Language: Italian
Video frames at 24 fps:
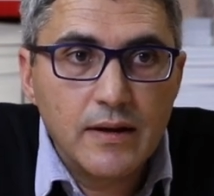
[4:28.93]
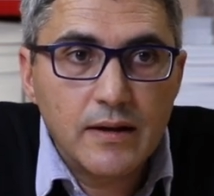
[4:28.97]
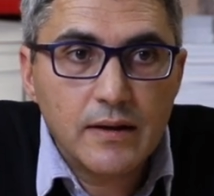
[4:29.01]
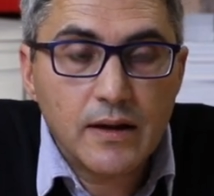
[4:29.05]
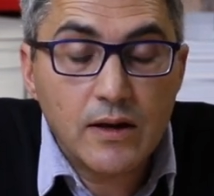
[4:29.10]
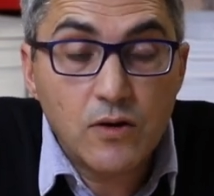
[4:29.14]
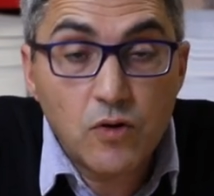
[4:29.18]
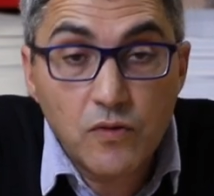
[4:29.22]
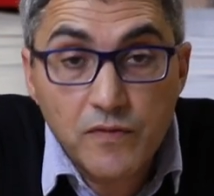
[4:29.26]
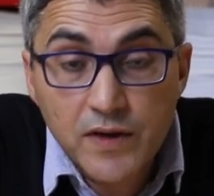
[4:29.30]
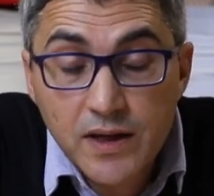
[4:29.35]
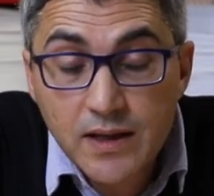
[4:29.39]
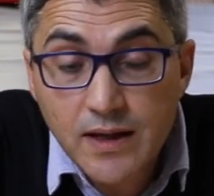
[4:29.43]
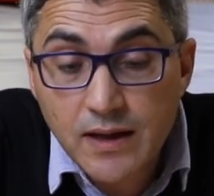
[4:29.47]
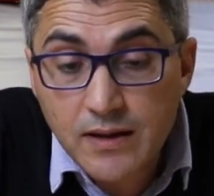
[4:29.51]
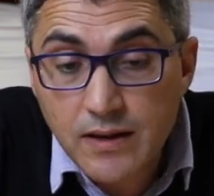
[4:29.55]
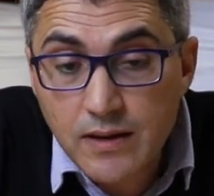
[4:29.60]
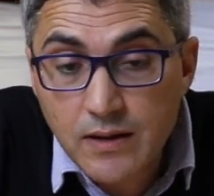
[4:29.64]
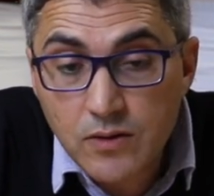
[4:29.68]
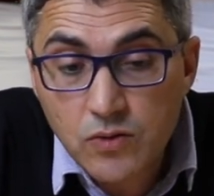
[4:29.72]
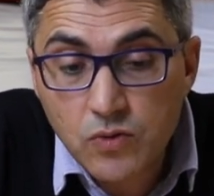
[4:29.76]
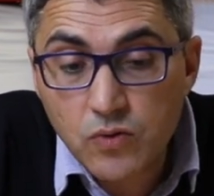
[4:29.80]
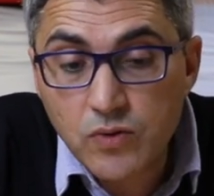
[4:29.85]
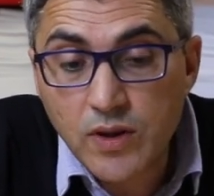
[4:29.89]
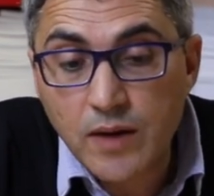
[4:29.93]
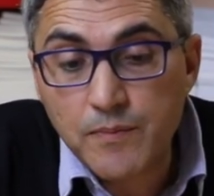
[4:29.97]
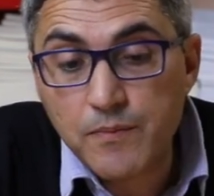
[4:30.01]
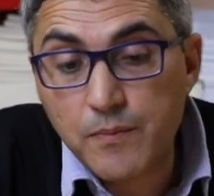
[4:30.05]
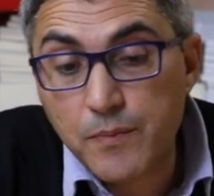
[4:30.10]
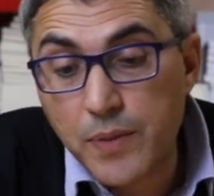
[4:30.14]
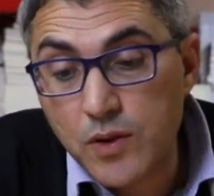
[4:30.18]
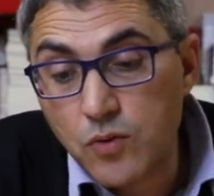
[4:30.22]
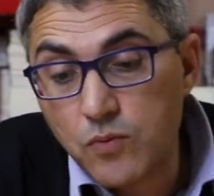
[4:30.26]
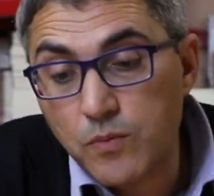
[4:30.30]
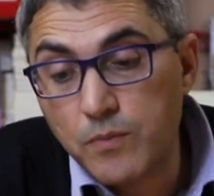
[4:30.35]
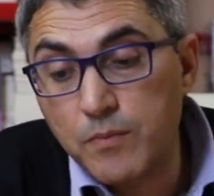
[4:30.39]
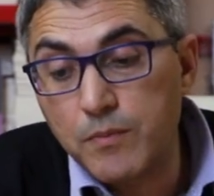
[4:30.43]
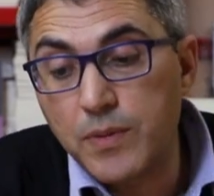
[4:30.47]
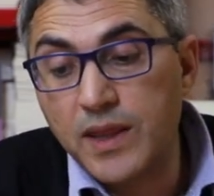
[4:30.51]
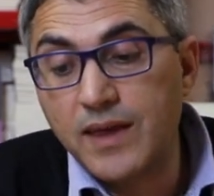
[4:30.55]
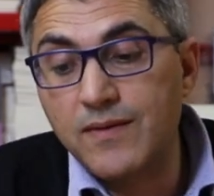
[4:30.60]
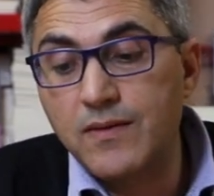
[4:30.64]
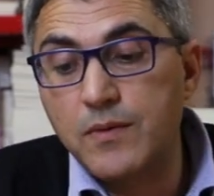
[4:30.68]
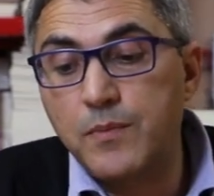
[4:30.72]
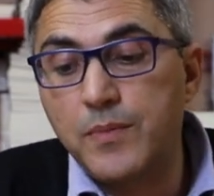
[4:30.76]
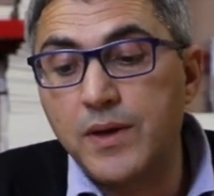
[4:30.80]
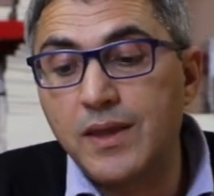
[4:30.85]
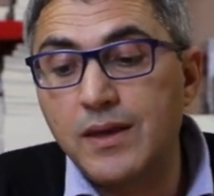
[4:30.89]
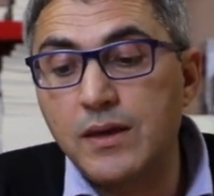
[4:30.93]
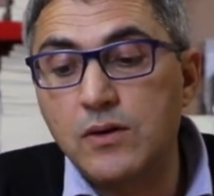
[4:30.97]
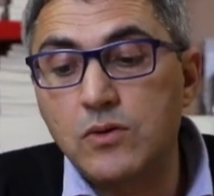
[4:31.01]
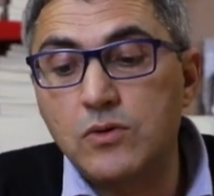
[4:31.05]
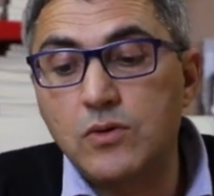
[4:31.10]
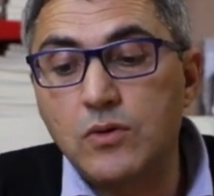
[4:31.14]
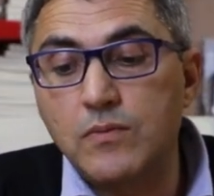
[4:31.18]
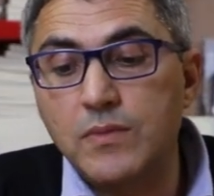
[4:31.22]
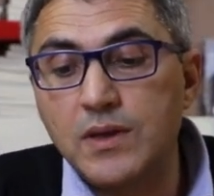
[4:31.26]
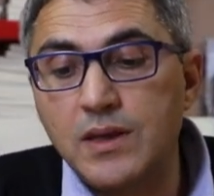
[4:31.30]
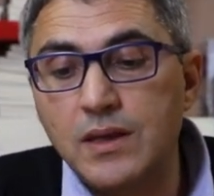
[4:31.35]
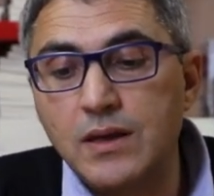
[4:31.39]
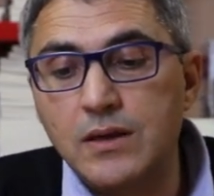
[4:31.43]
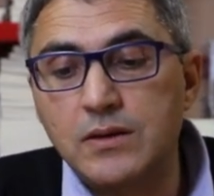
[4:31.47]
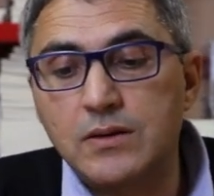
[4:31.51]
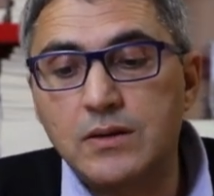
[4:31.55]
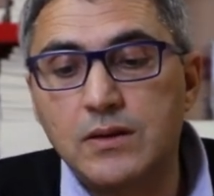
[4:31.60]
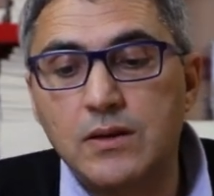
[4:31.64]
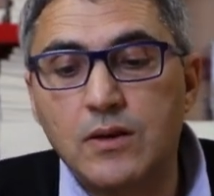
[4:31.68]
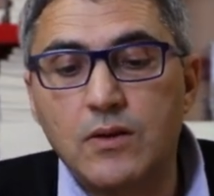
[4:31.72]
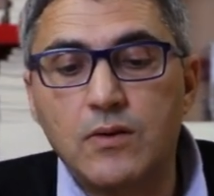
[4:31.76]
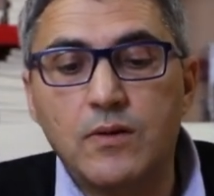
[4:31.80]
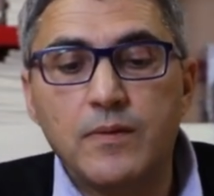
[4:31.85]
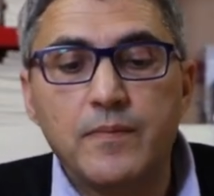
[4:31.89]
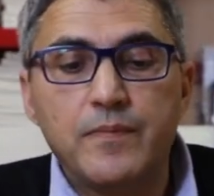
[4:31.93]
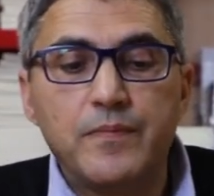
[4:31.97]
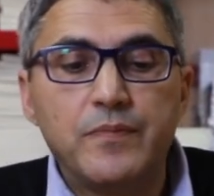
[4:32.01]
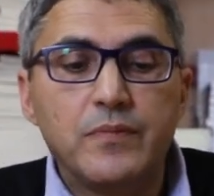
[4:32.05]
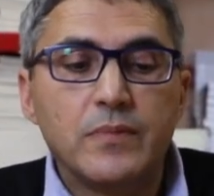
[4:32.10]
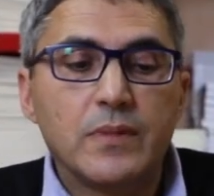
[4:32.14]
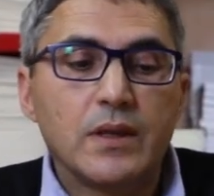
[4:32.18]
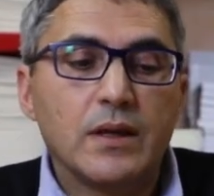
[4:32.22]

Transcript: che lo vide addirittura per un breve periodo ministro